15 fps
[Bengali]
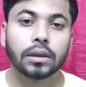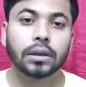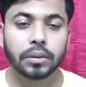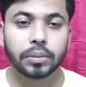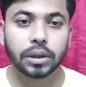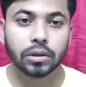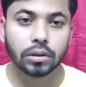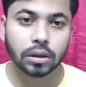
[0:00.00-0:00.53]
এই
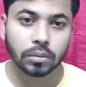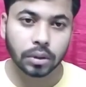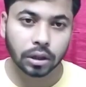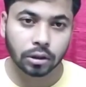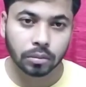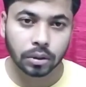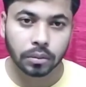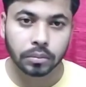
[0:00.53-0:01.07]
ভিডিওটির
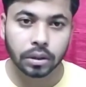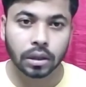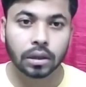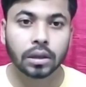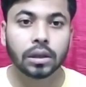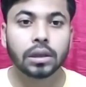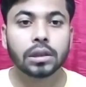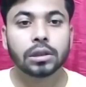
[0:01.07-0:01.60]
মাধ্যমে আমরা
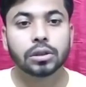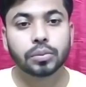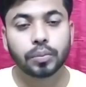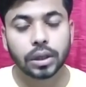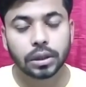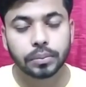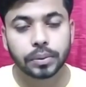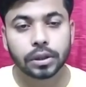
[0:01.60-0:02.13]

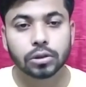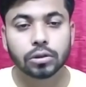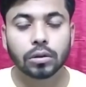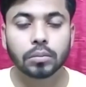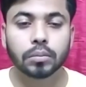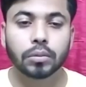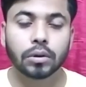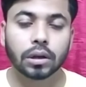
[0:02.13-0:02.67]
স্প্লিট পিন
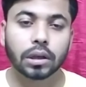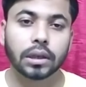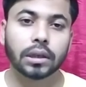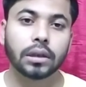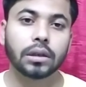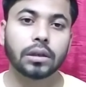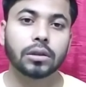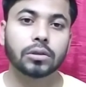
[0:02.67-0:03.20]
সম্পর্কে
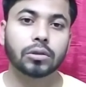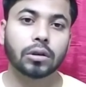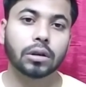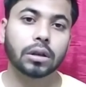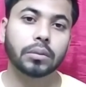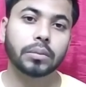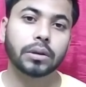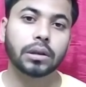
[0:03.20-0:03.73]

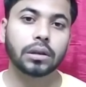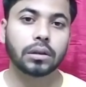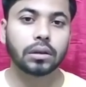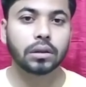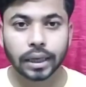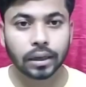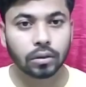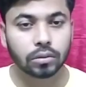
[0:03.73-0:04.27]
সংক্ষেপে
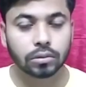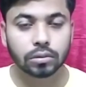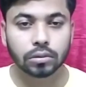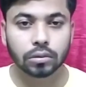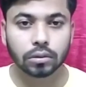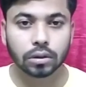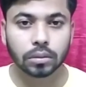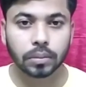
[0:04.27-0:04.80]
জ্ঞান অর্জন
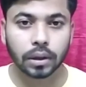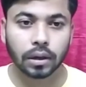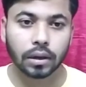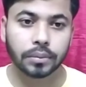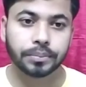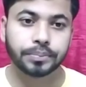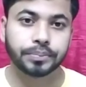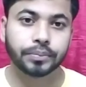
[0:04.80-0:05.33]
করতে পারলাম
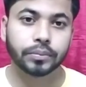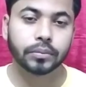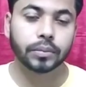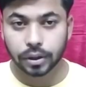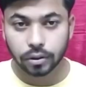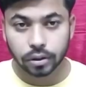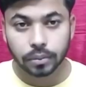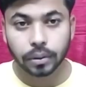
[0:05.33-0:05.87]

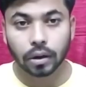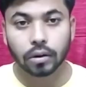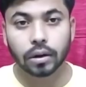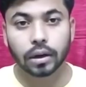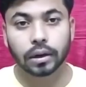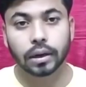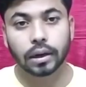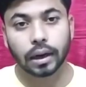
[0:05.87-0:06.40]
ভিডিওটি ভালো
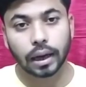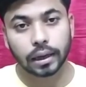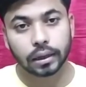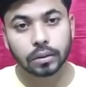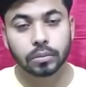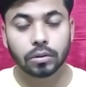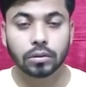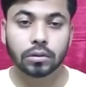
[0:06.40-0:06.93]
লাগলে লাইক
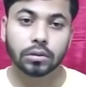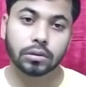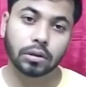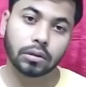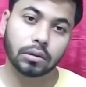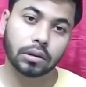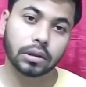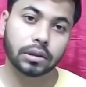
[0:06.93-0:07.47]
এবং
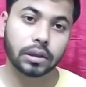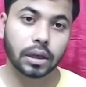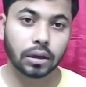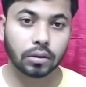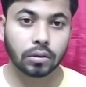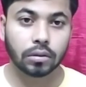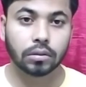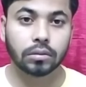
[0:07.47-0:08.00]
সকলকে শেয়ার
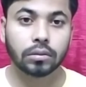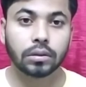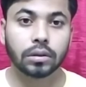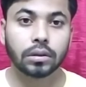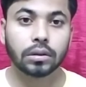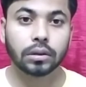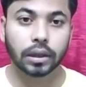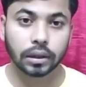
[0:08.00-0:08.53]
করো
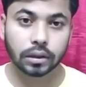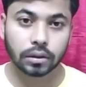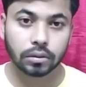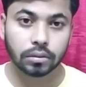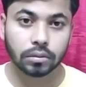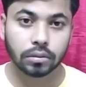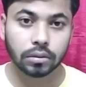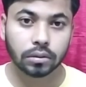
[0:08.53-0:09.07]
থ্যাংক ইউ